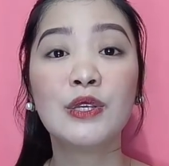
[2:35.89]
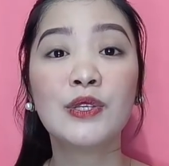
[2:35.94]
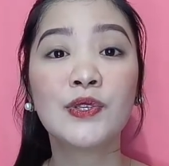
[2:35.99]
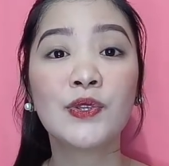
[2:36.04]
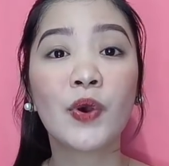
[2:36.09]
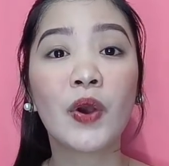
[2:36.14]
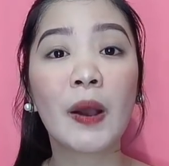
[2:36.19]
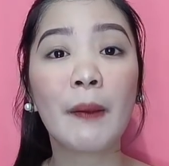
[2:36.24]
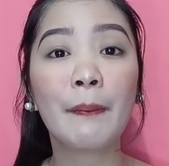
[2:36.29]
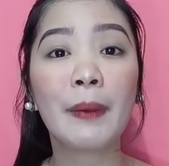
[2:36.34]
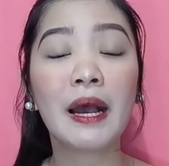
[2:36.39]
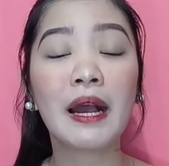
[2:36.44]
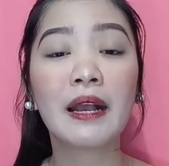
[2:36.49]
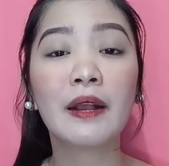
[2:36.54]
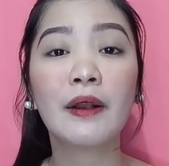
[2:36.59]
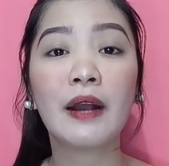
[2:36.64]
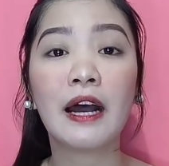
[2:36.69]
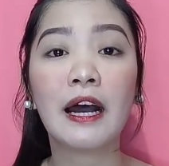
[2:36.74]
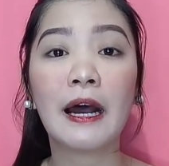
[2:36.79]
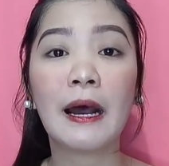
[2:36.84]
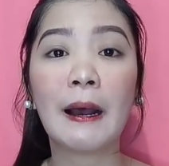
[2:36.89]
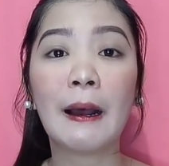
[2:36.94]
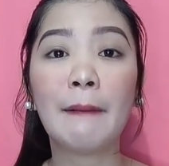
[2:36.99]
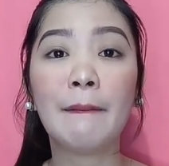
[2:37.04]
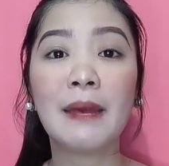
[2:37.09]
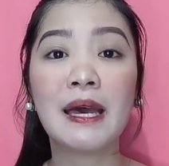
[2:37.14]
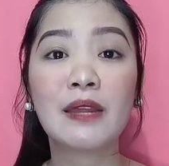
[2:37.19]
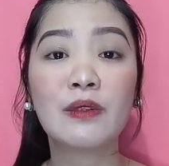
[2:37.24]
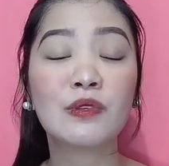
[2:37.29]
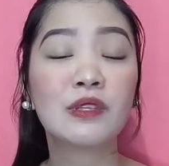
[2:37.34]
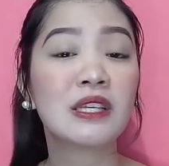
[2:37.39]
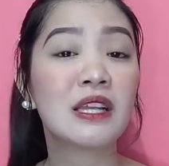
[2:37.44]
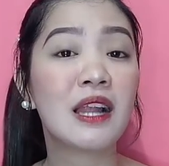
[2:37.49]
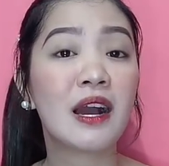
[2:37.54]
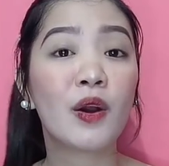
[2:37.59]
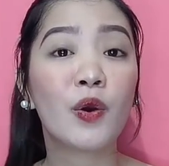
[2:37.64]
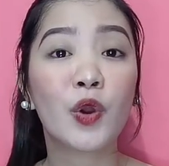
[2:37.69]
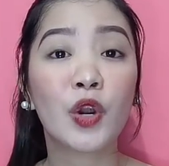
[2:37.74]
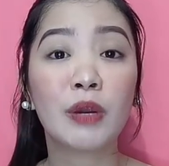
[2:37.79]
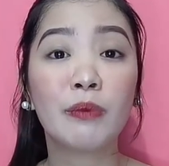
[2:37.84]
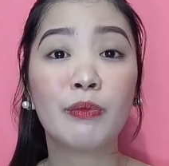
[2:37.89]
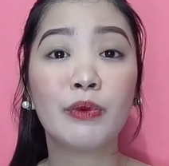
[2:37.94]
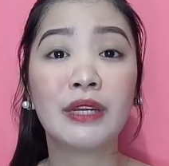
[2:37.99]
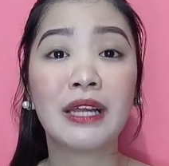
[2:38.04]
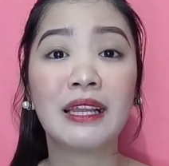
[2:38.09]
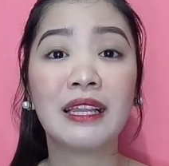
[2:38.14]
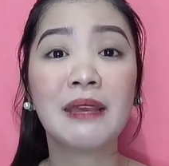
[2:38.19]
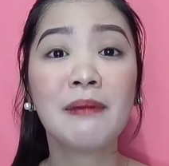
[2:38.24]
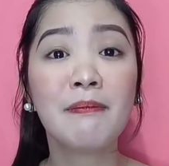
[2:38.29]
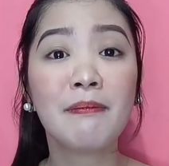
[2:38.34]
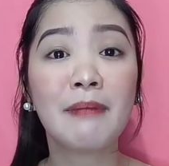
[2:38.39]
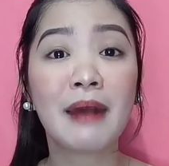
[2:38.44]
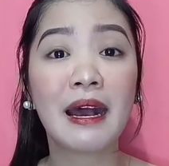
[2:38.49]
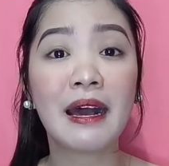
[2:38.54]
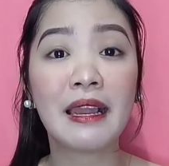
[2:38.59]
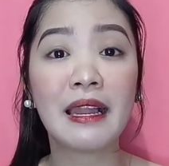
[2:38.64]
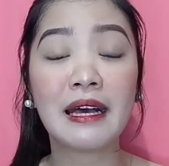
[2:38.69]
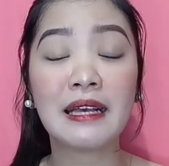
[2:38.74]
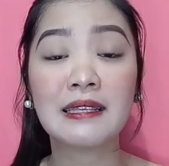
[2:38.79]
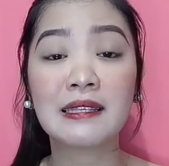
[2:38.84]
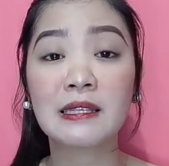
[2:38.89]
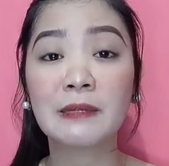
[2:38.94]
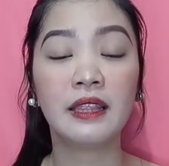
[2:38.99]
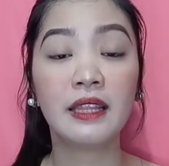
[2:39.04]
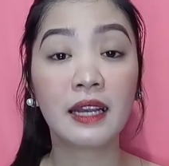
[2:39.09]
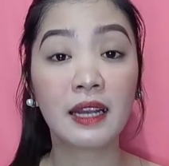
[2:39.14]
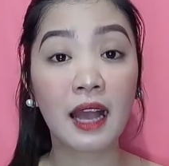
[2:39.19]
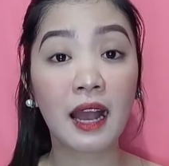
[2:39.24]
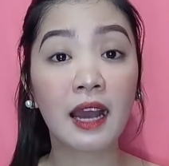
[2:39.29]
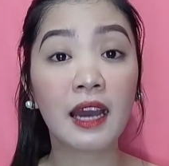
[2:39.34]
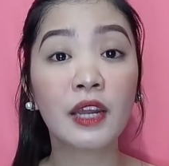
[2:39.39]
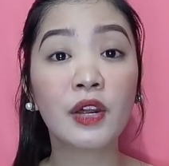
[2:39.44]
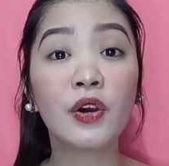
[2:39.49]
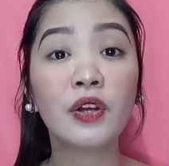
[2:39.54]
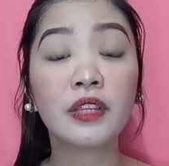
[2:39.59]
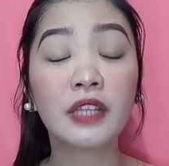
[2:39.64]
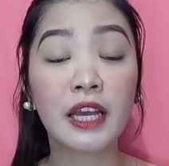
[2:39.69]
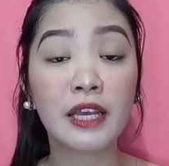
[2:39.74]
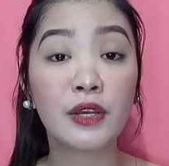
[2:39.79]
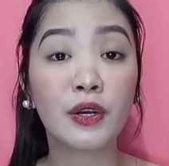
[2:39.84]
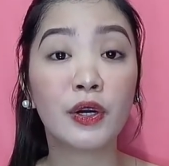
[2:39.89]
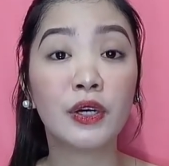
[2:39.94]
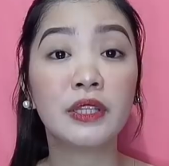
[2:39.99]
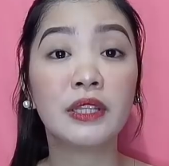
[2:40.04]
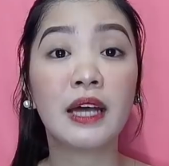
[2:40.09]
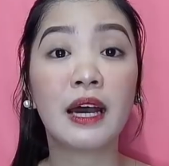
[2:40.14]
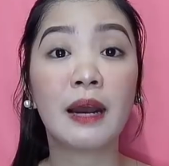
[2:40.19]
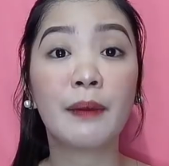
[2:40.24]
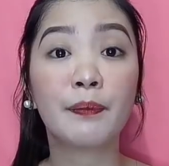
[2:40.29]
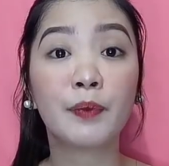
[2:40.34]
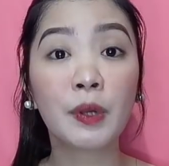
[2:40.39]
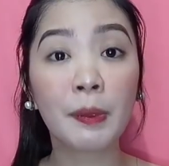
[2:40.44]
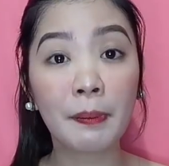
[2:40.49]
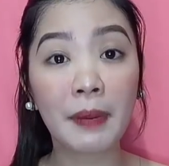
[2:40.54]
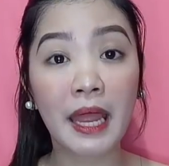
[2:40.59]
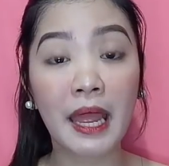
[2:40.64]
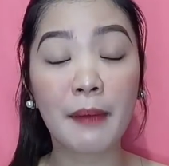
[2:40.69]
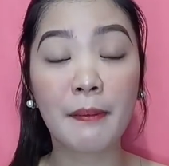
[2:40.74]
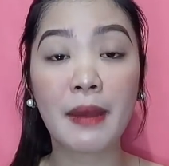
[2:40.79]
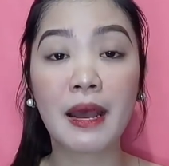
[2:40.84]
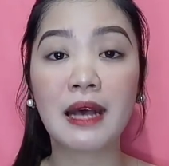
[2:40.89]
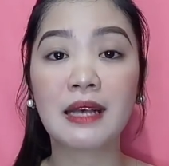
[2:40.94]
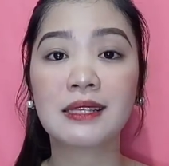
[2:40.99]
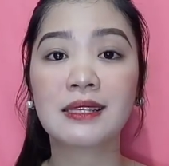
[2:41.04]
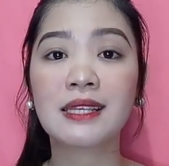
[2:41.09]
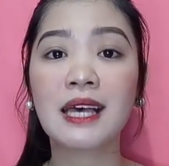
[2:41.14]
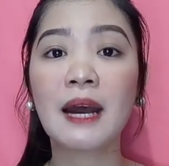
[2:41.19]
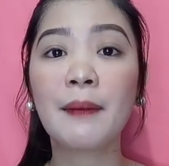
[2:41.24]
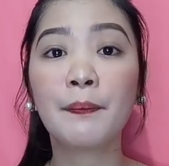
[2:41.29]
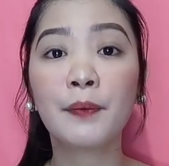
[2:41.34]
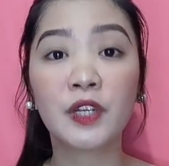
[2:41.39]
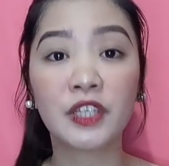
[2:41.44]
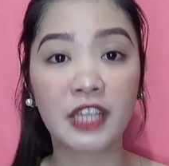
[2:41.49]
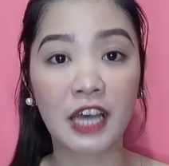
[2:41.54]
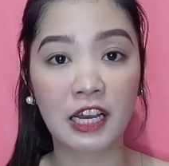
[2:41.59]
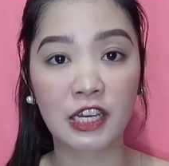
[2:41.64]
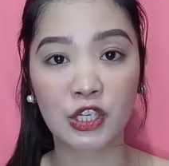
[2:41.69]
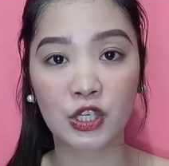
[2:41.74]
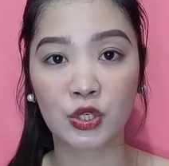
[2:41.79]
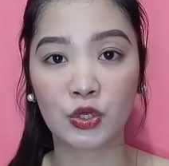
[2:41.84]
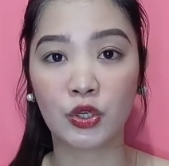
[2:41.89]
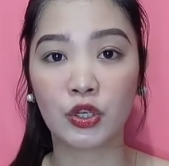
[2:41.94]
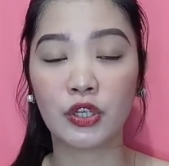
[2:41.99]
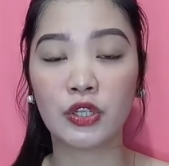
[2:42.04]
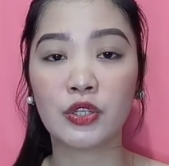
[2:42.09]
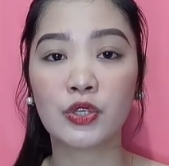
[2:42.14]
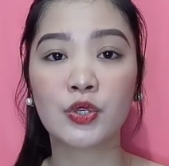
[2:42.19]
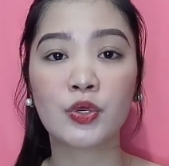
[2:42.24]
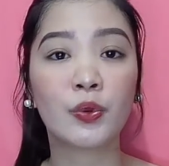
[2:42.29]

So kapag uh, meron silang hormonal imbalance, nagkakaroon ngayon ng problema sa production.